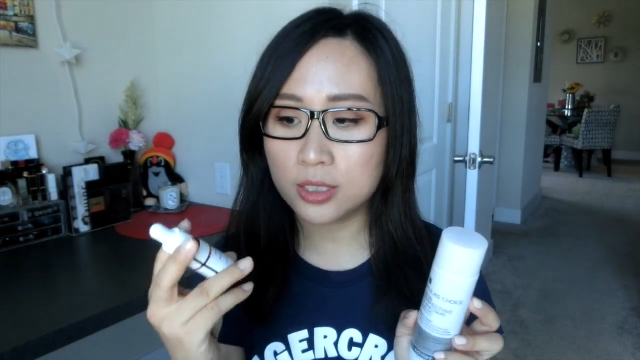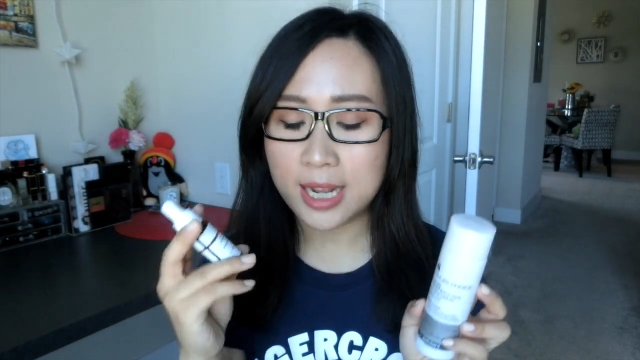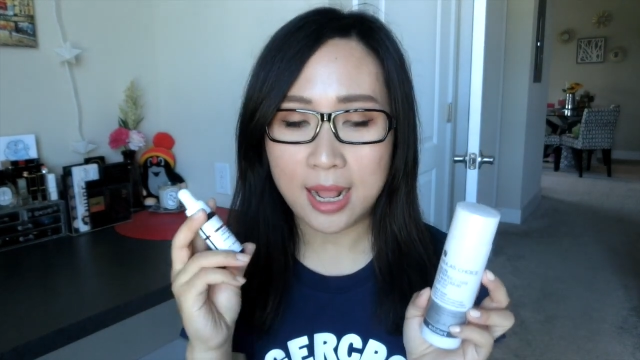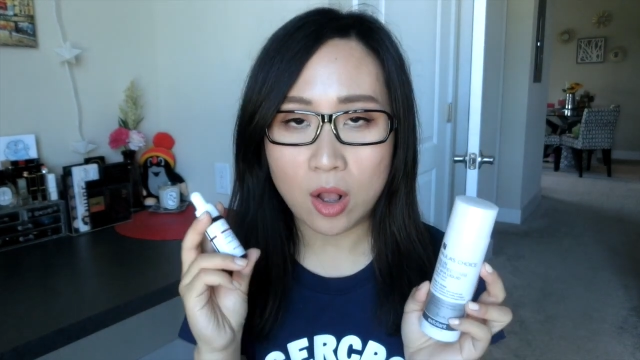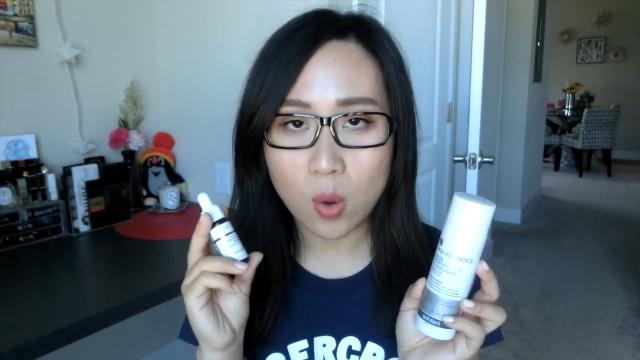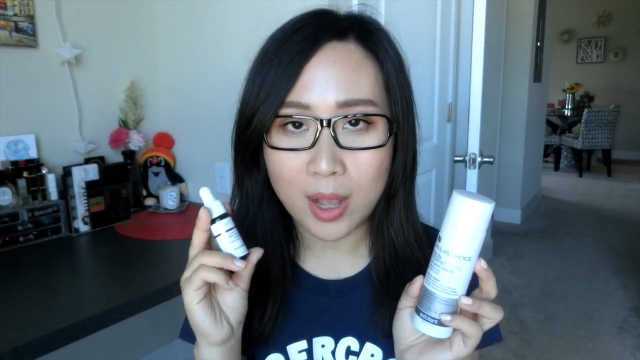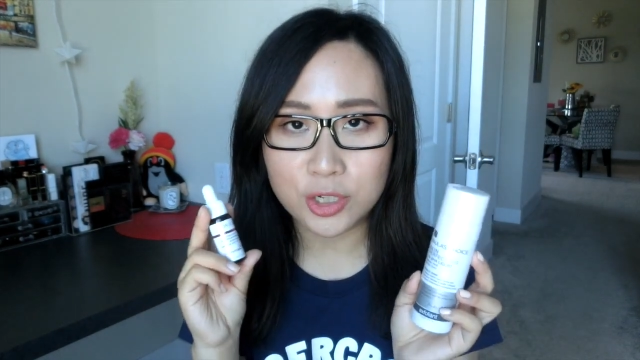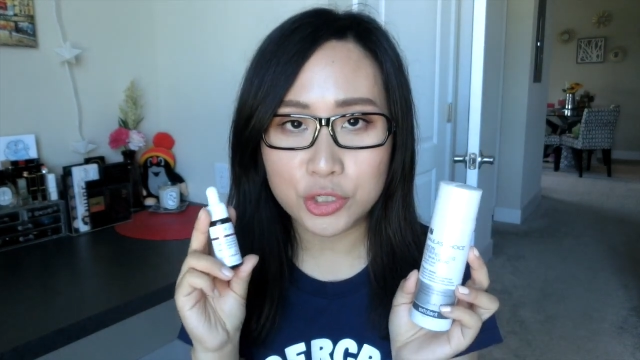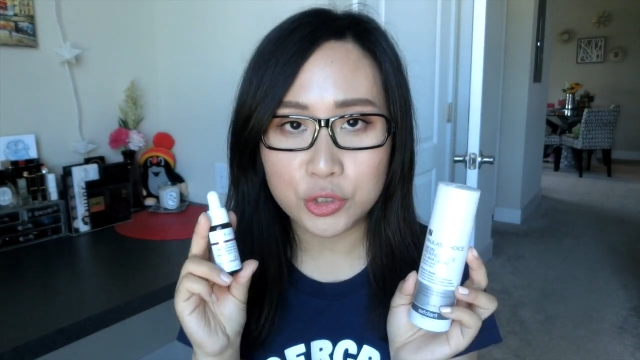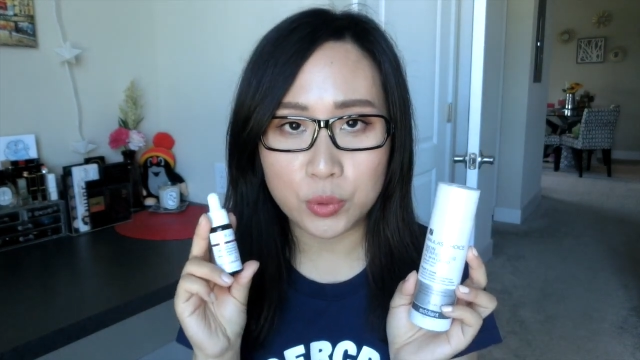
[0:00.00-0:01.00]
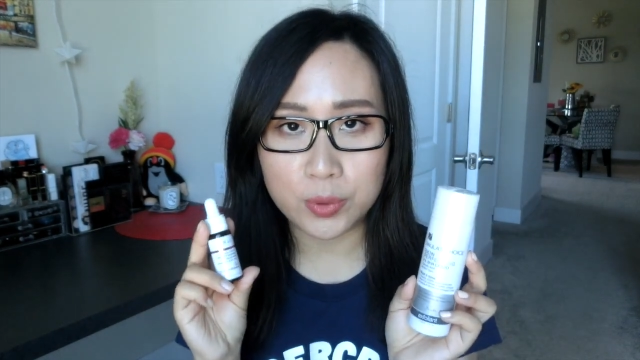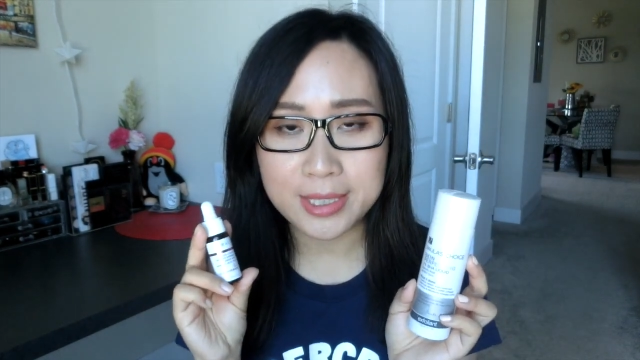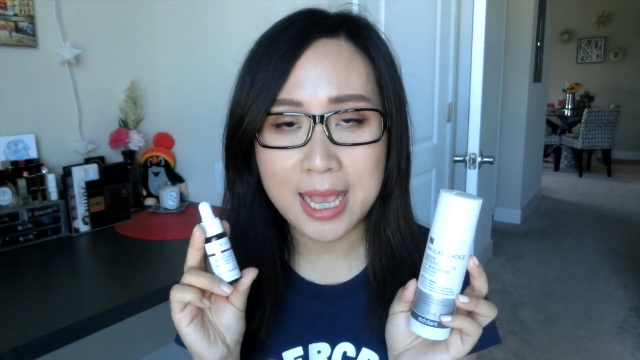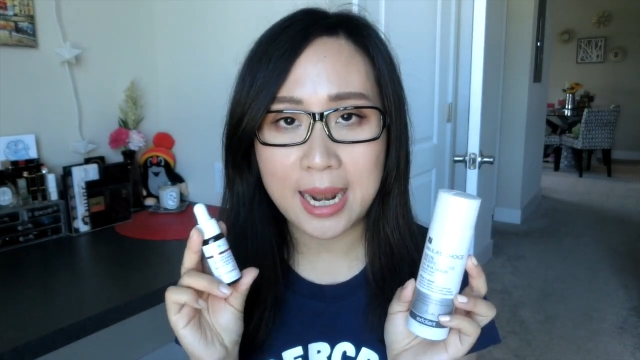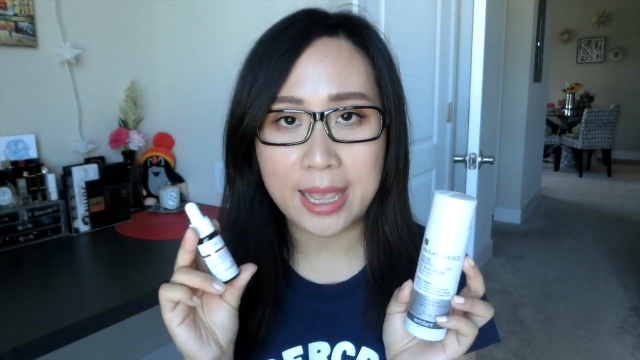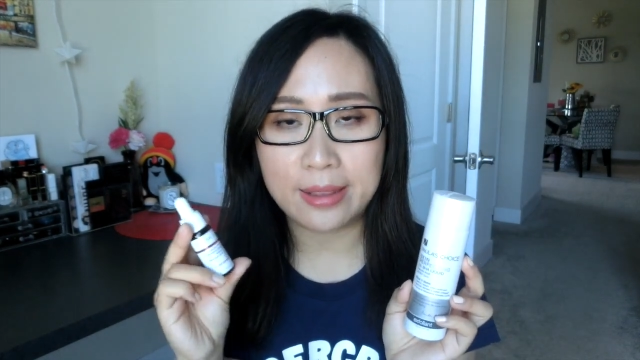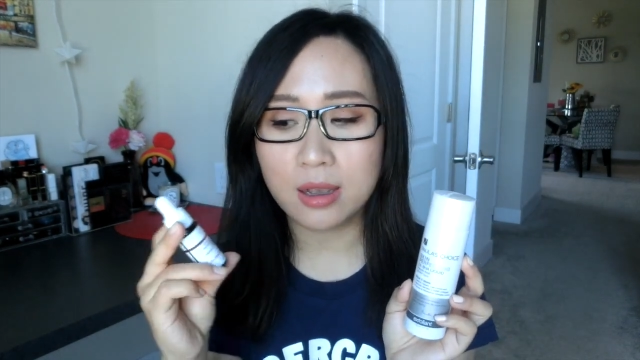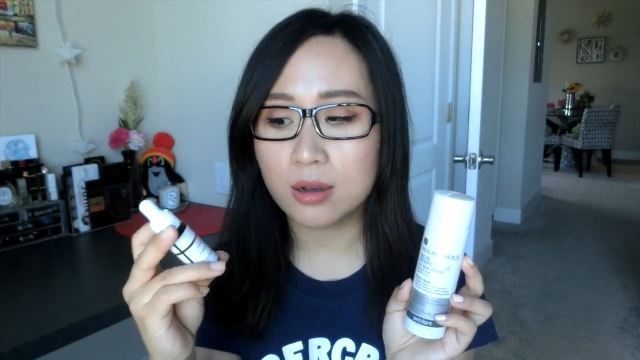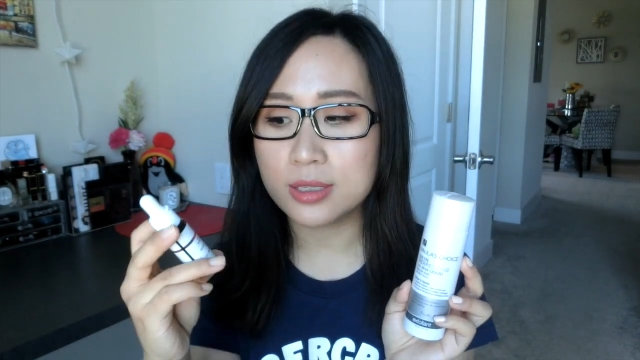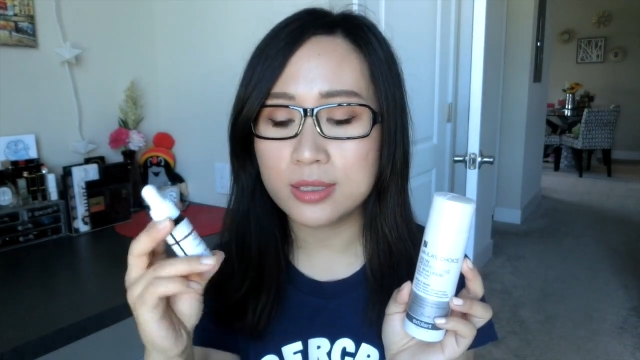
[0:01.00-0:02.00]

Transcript: 这2款使用下来呢，